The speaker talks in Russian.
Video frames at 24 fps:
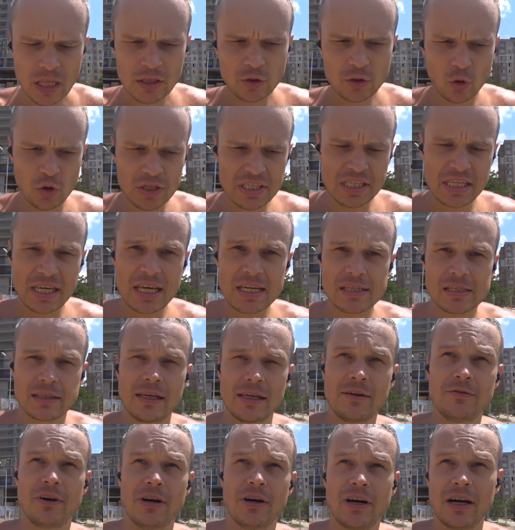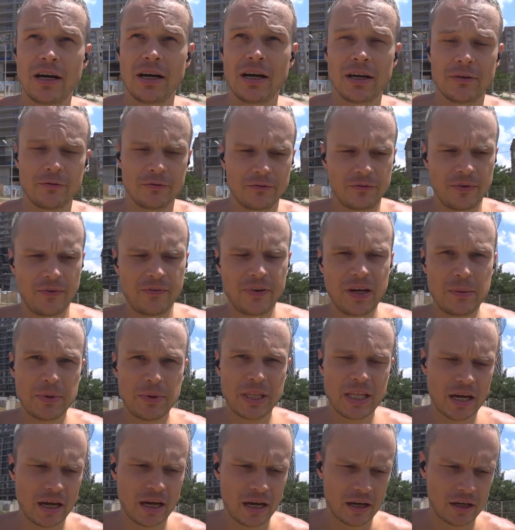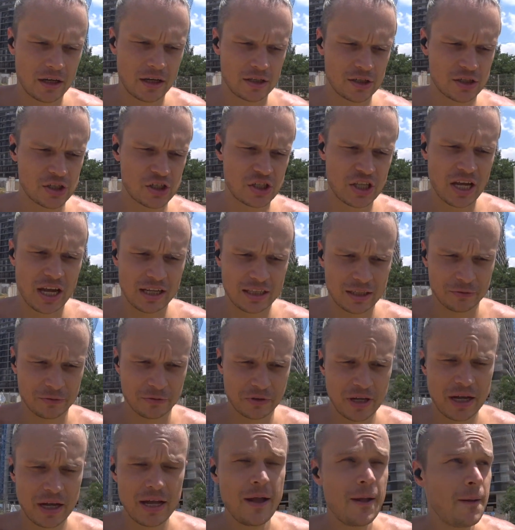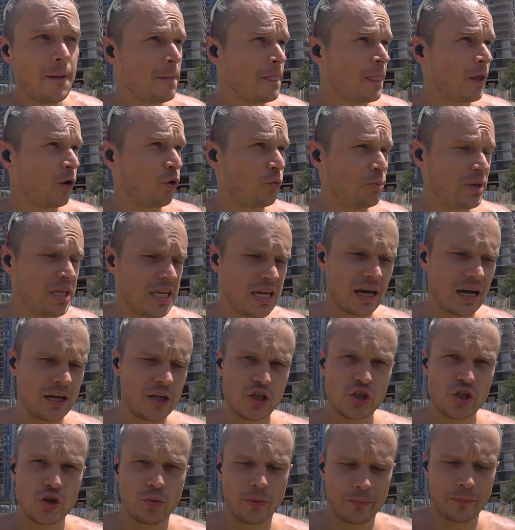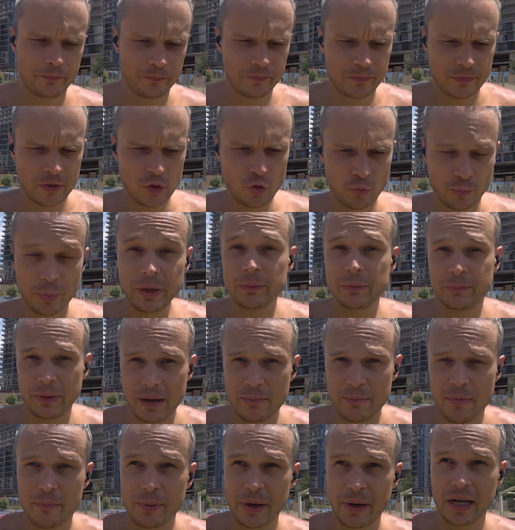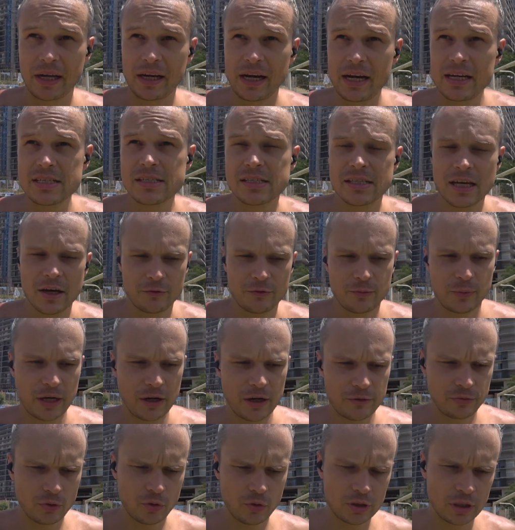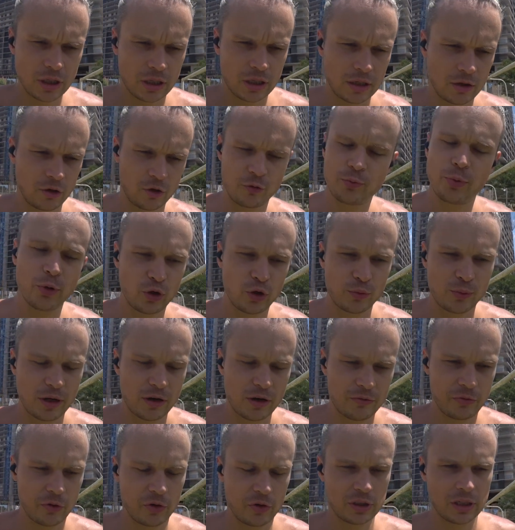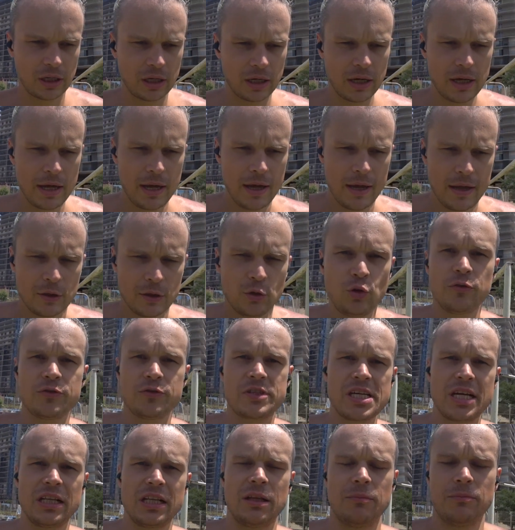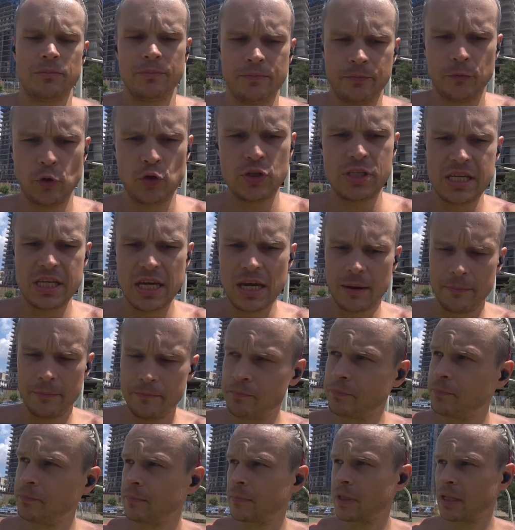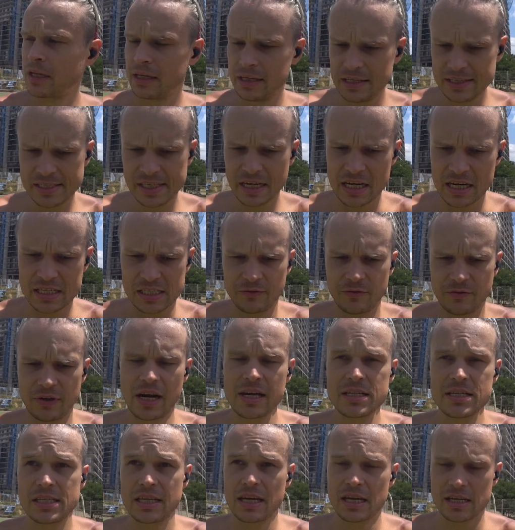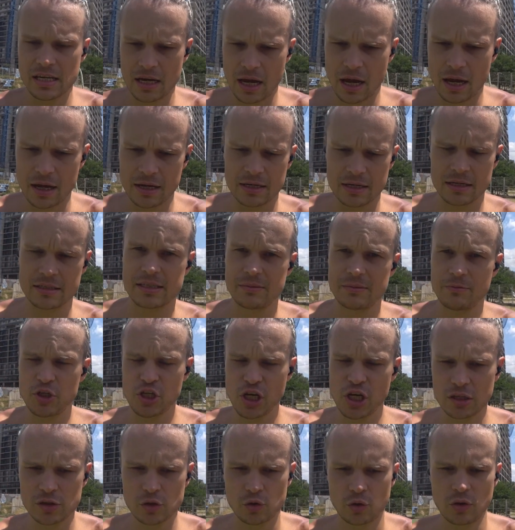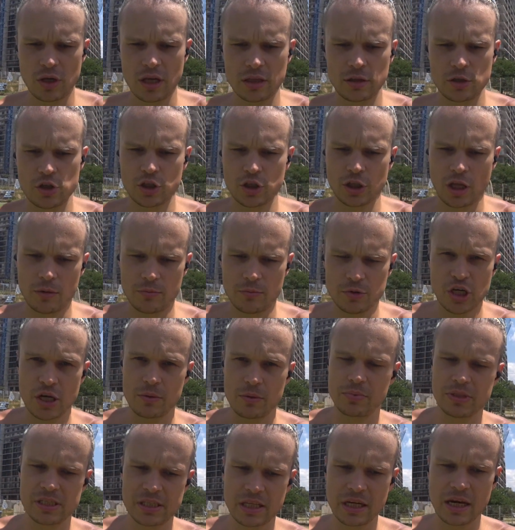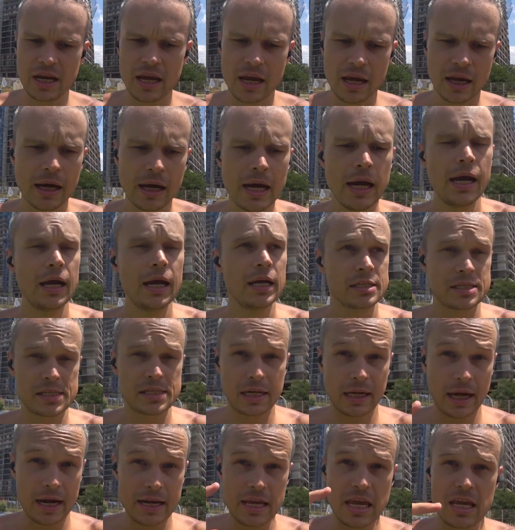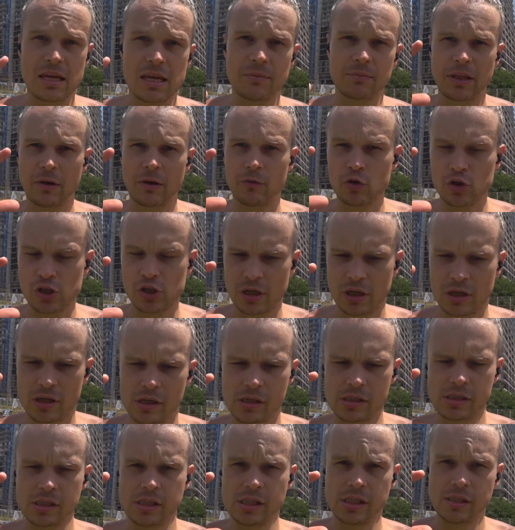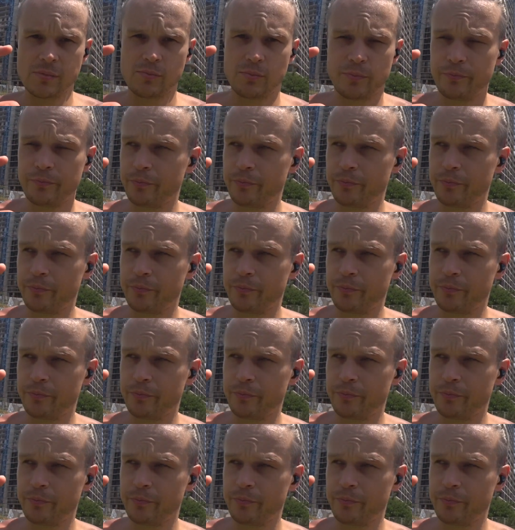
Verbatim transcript: то есть если э, во времена э, Штатов у меня еще, ну, был прямо прогресс, да, в марафонах, в полумарафонах, ну и в целом, то есть я из раза в раз я замечал, что я начинаю бежать быстрее с сохранением того же